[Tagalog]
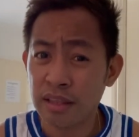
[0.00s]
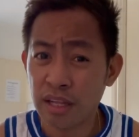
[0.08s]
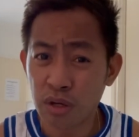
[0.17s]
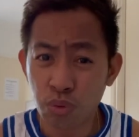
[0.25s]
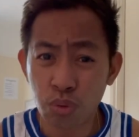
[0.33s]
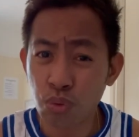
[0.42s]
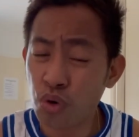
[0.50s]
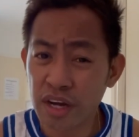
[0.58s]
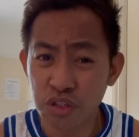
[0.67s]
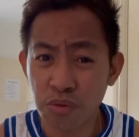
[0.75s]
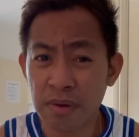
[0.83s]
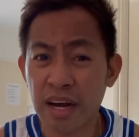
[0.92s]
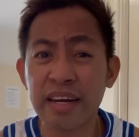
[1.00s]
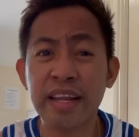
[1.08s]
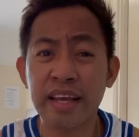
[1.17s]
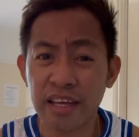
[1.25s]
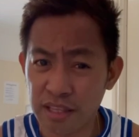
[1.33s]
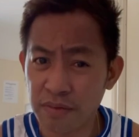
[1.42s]
nakukuha yung mga
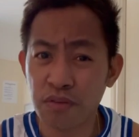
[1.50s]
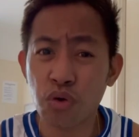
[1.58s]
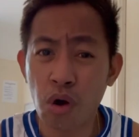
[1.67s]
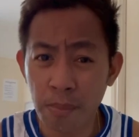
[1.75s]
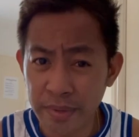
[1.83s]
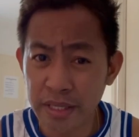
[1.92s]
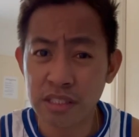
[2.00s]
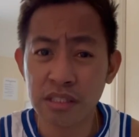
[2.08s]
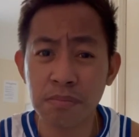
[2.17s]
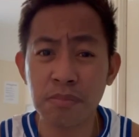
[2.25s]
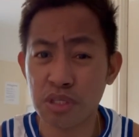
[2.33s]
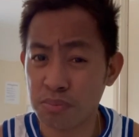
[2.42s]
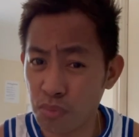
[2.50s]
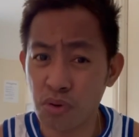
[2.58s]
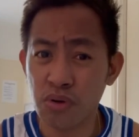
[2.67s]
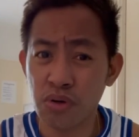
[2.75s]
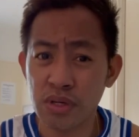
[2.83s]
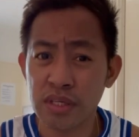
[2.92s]
negative comments
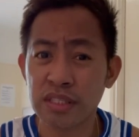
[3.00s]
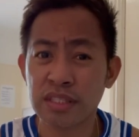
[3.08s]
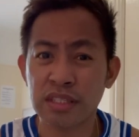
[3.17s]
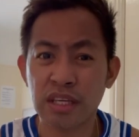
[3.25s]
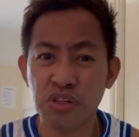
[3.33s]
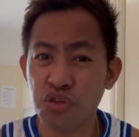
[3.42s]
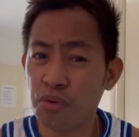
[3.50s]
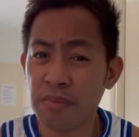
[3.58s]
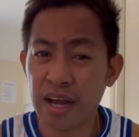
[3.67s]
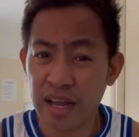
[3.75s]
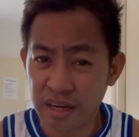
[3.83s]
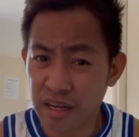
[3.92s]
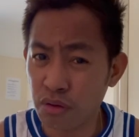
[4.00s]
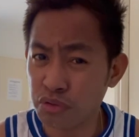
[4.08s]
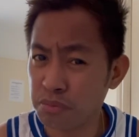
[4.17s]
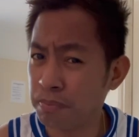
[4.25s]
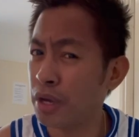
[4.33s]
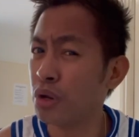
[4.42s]
mismo sa inyong mga
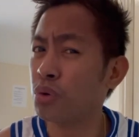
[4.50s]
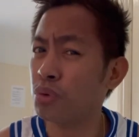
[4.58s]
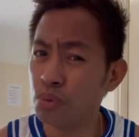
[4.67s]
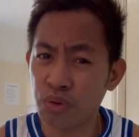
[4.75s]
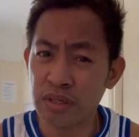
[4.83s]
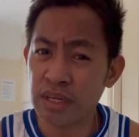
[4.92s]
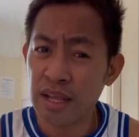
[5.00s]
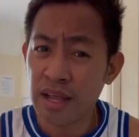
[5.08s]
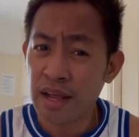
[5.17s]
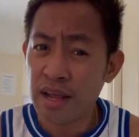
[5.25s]
accounts. Pero kung